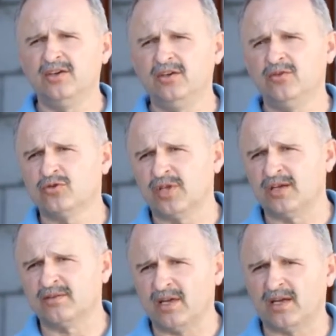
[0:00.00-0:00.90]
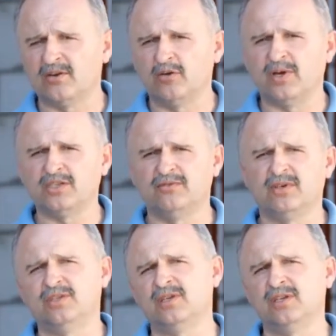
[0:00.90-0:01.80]
I już tak, taka grupka się
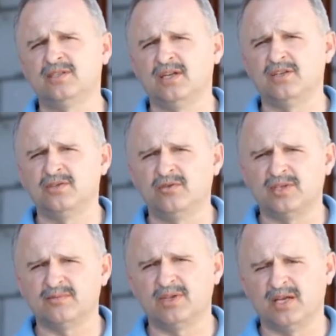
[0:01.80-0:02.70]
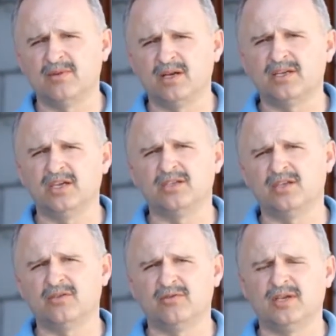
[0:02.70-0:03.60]
właśnie krystalizuje, zbieramy ankiety
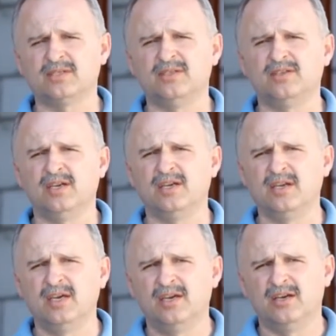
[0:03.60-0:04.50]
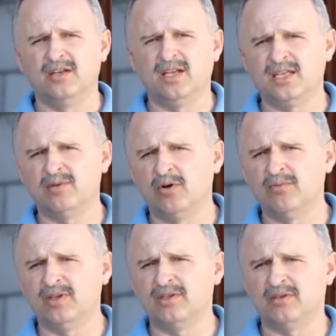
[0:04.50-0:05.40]
rekrutacyjne. Lada
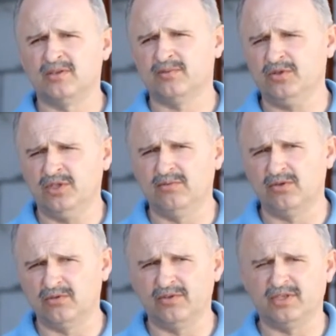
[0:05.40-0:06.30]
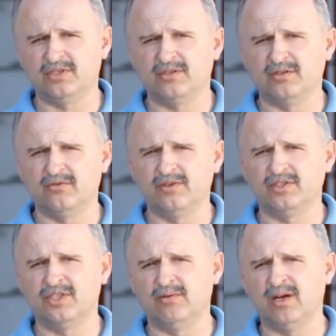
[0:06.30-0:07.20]
moment rozpoczniemy również,
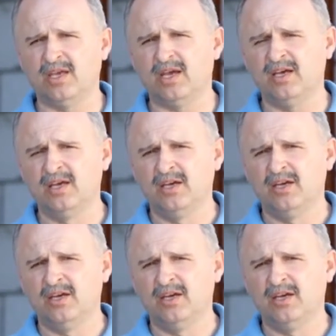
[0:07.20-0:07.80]
również działania